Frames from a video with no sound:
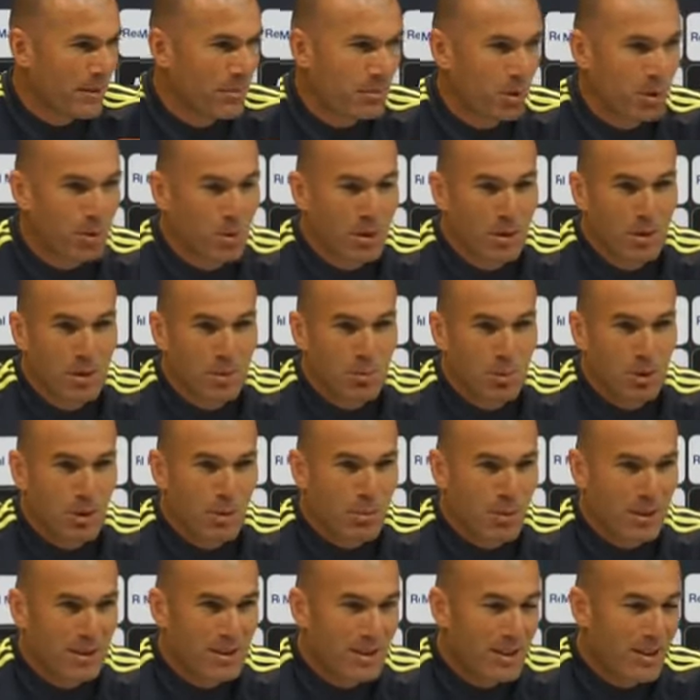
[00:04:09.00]
Pero bueno, puede
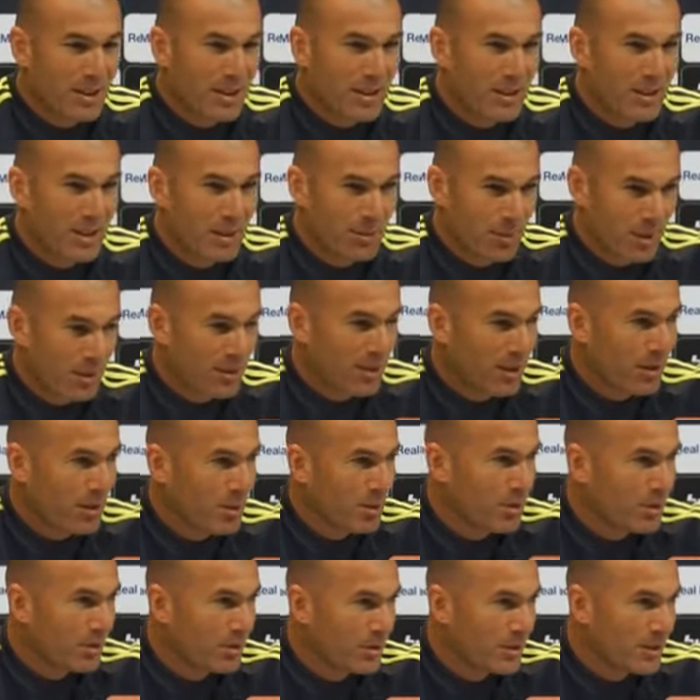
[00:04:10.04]
pasar, ha
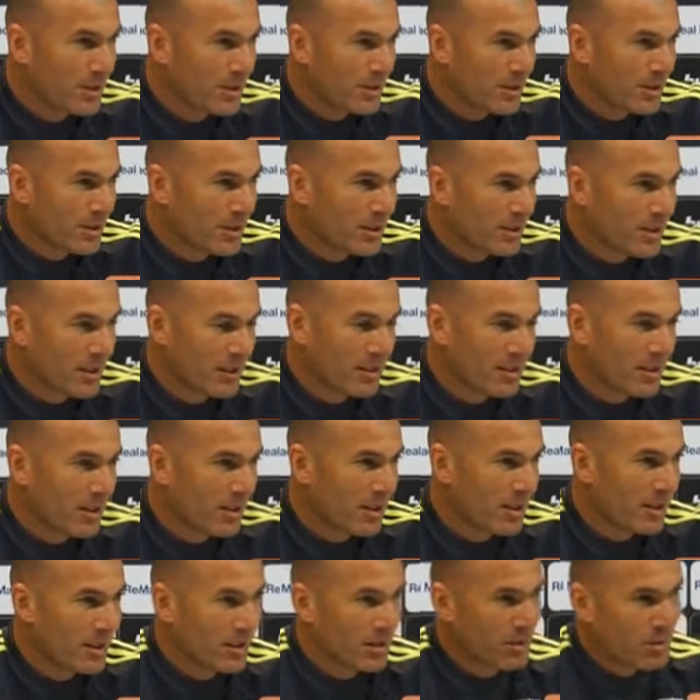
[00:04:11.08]
pasado y ya
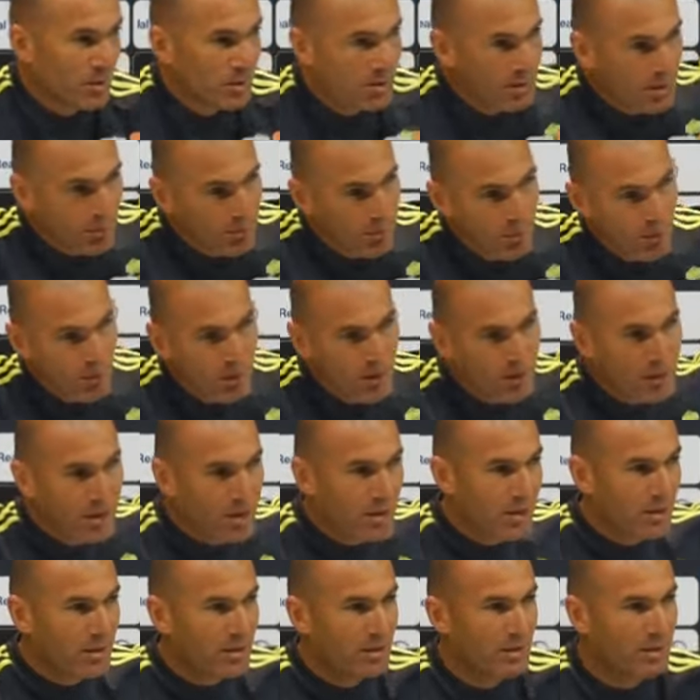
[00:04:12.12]
está, esto está por
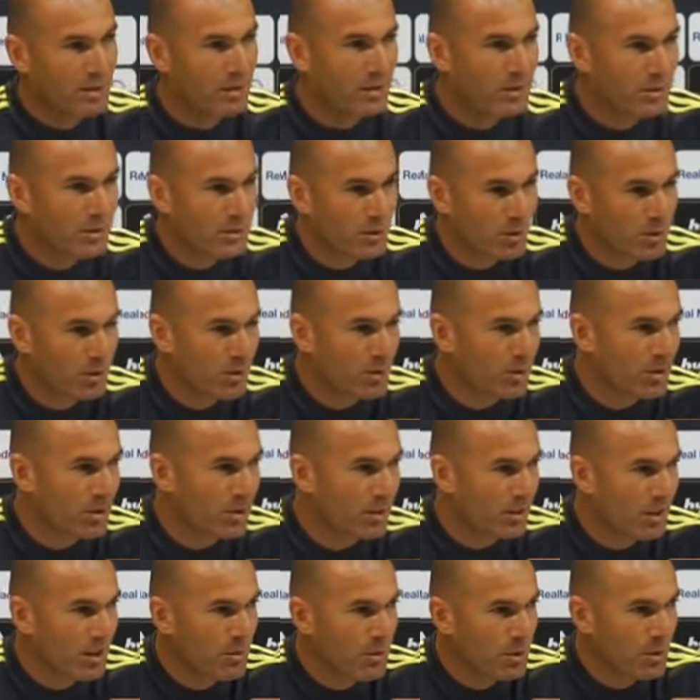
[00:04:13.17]
detrás, nos
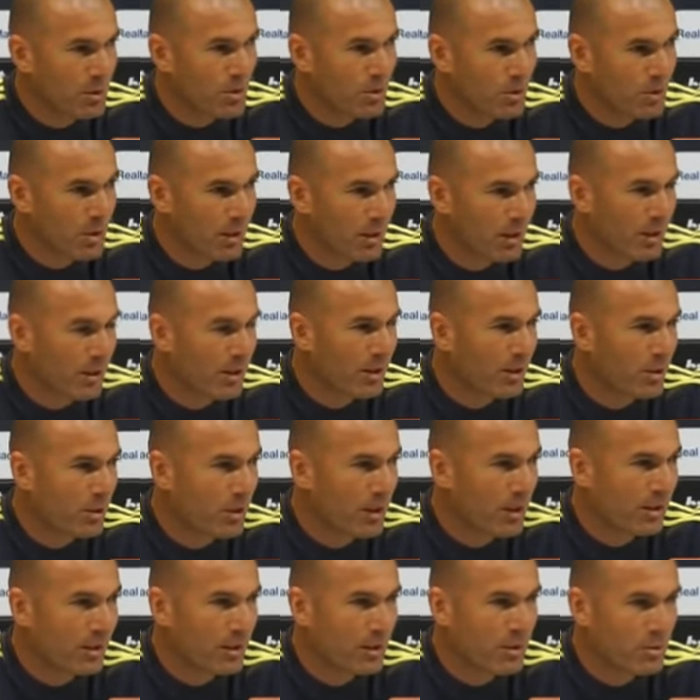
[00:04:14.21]
concentramos en lo que, lo
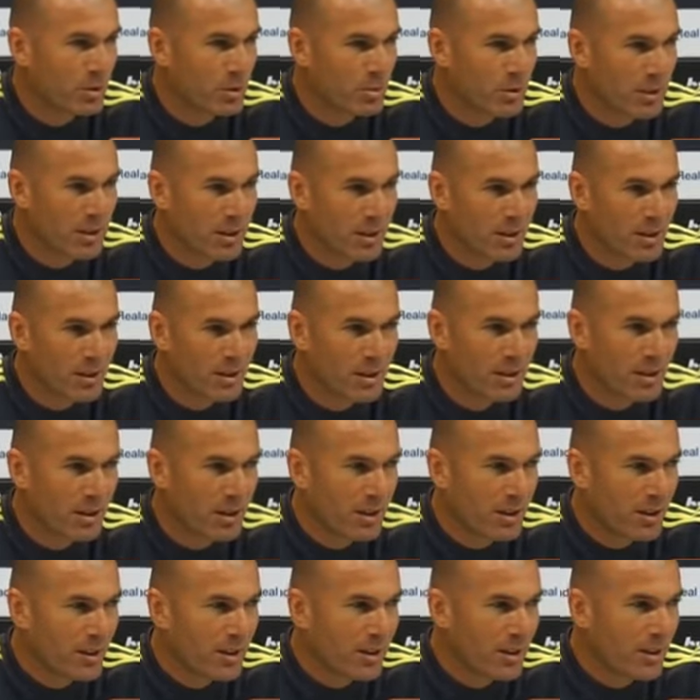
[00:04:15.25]
que tenemos mañana,
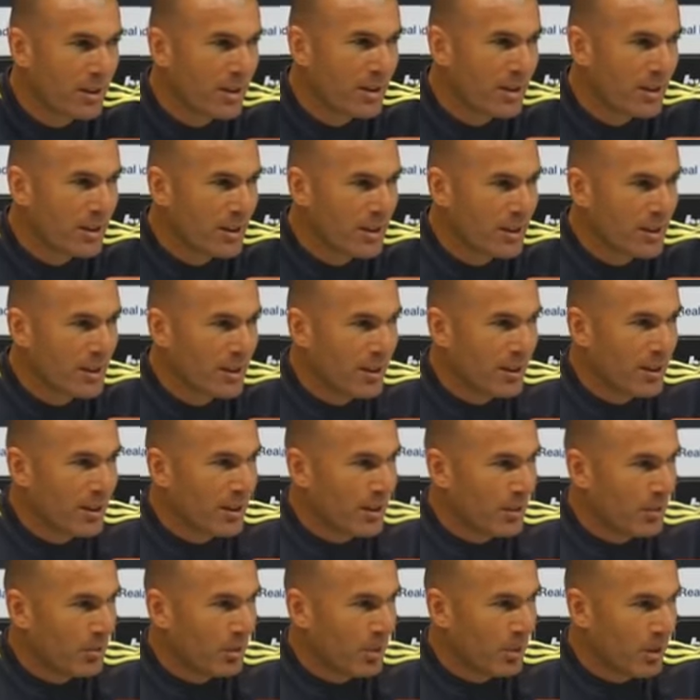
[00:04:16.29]

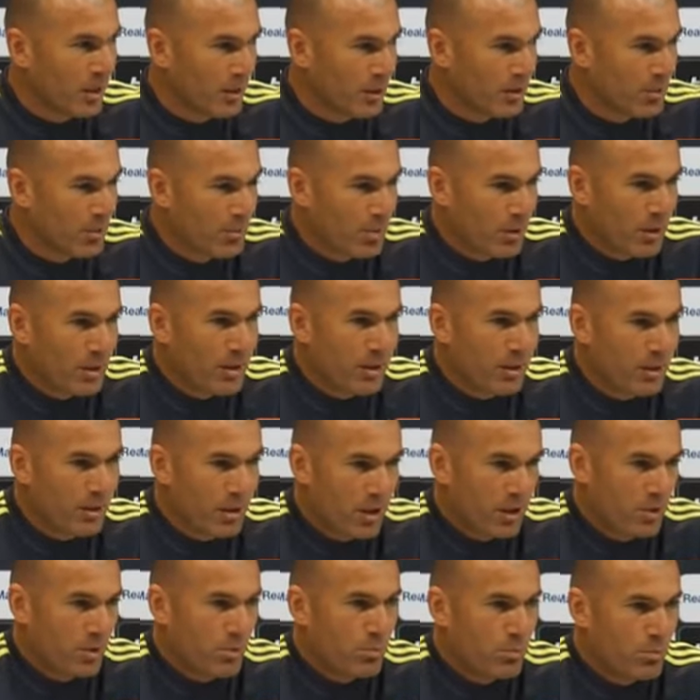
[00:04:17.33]
porque es un,
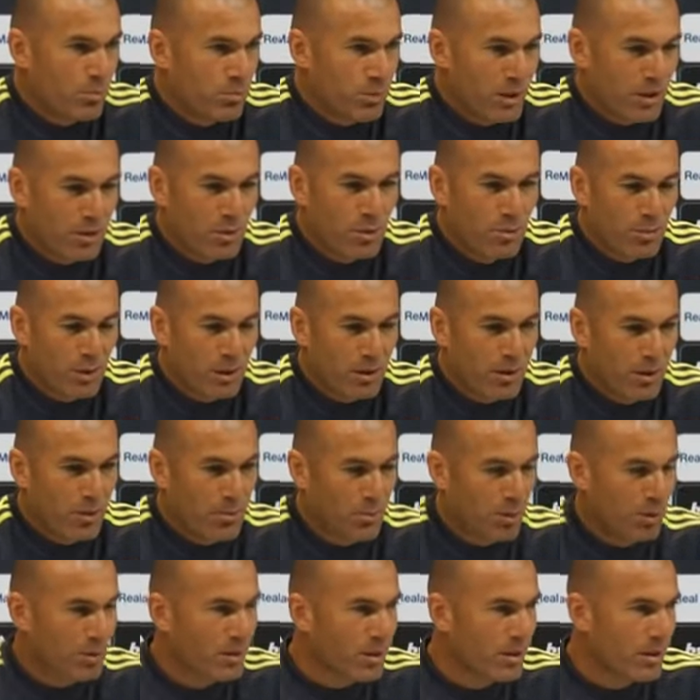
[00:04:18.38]
es un, es un partido
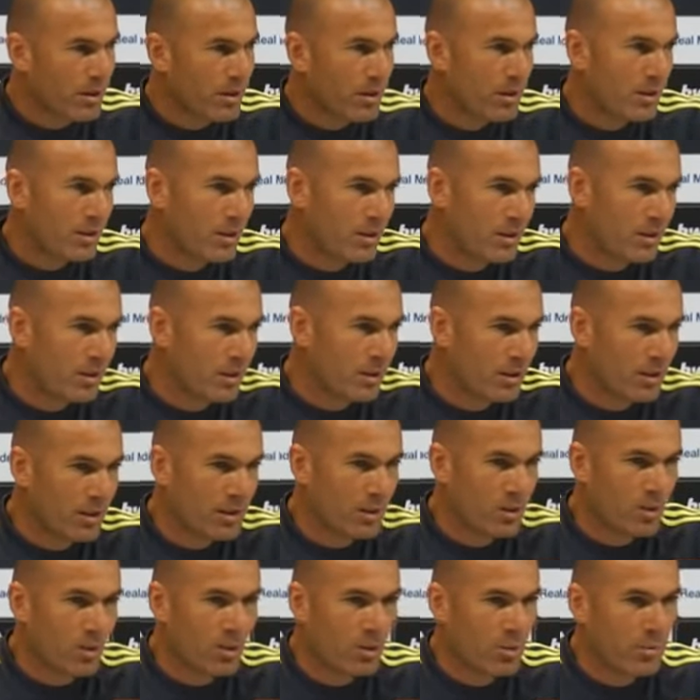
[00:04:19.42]
importante
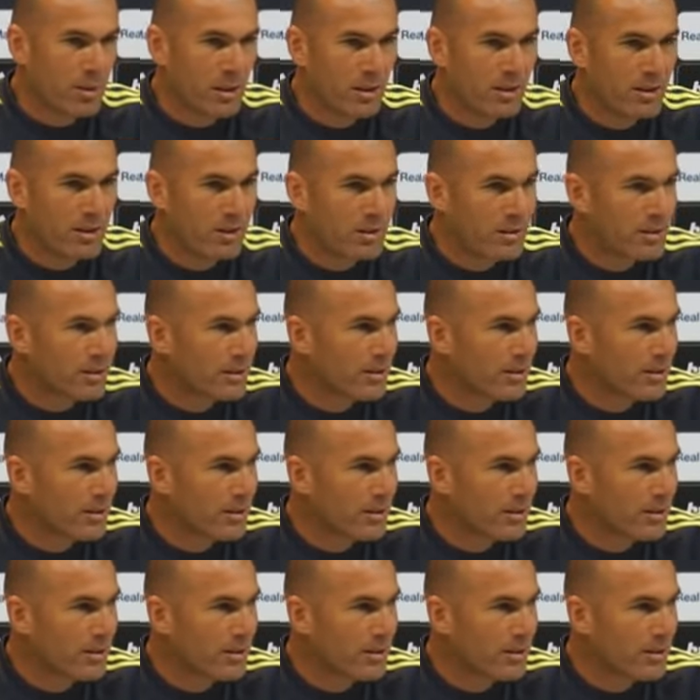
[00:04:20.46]
y, luego el martes.